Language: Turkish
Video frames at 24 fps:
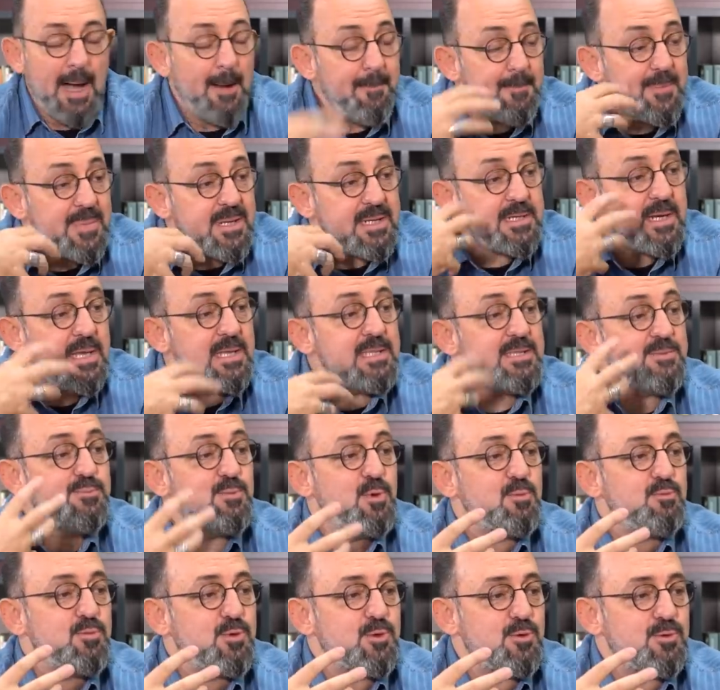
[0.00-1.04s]
Upgrade
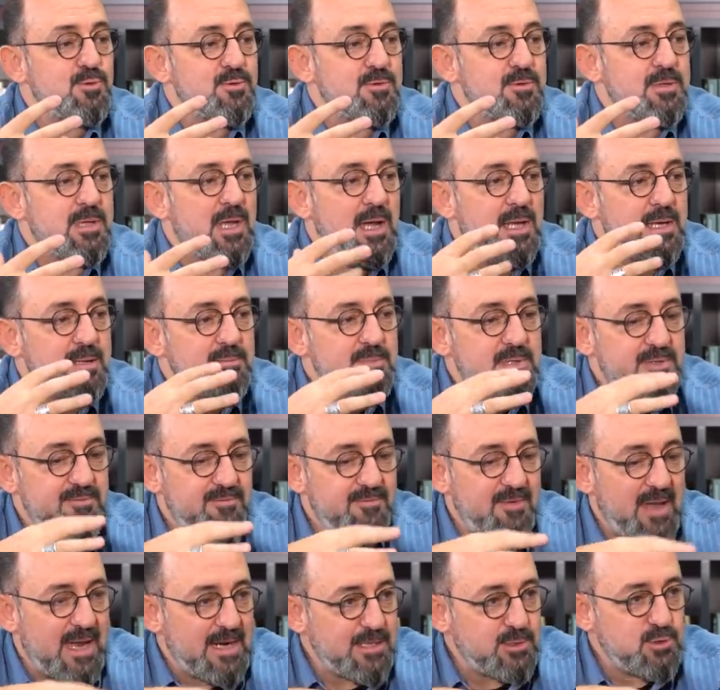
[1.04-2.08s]
mümkün. Yani
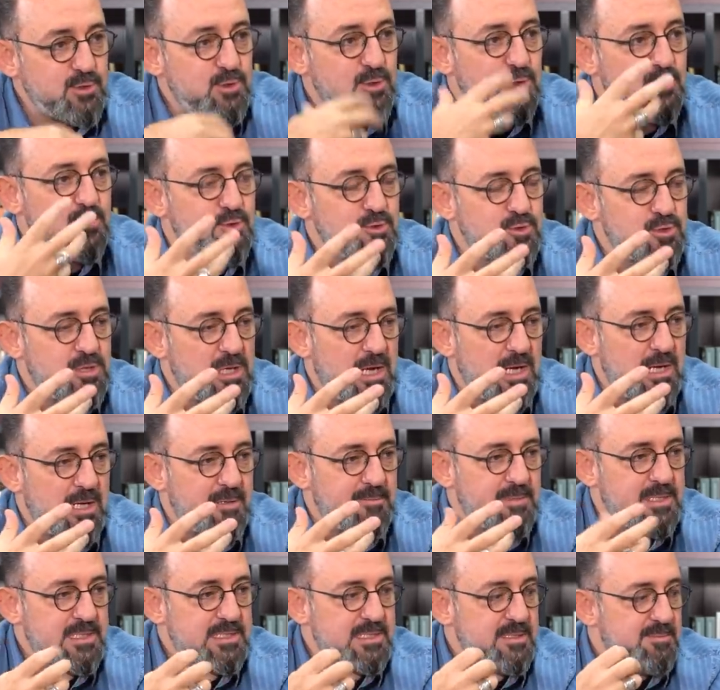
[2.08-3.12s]
bir versiyon
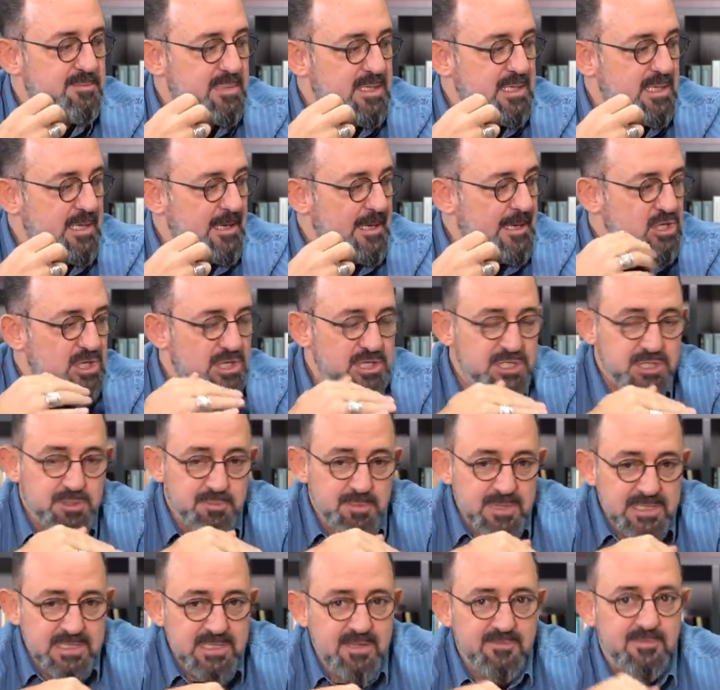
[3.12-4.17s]
güncellemesi, bir
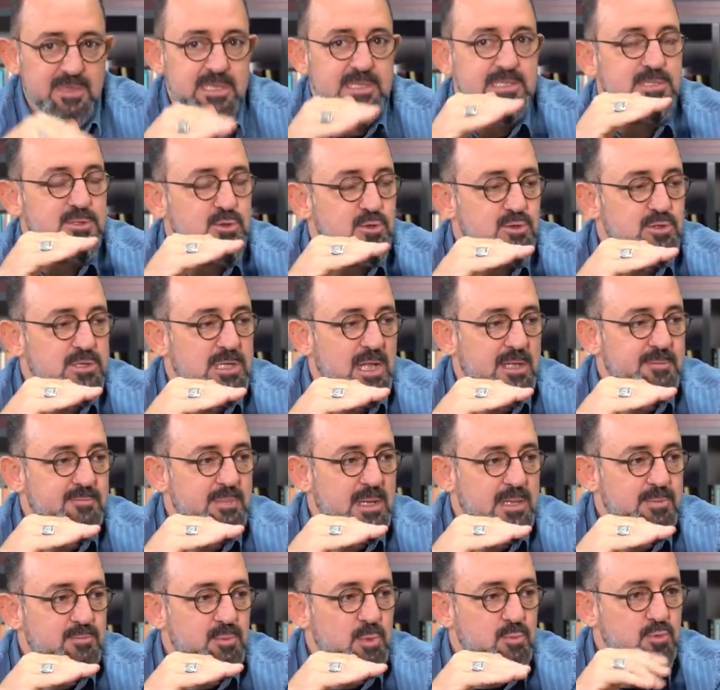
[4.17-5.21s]
çalışma seviyesini
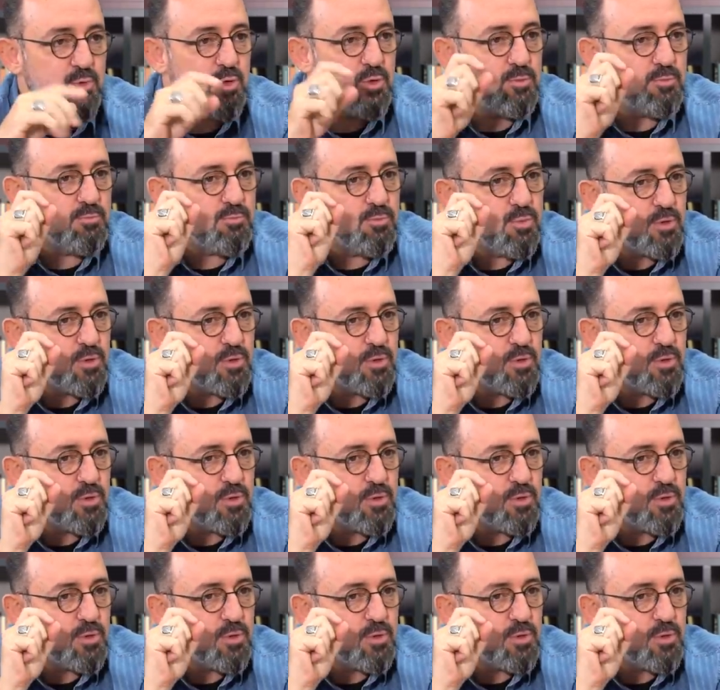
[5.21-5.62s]
yükseltmek mümkün.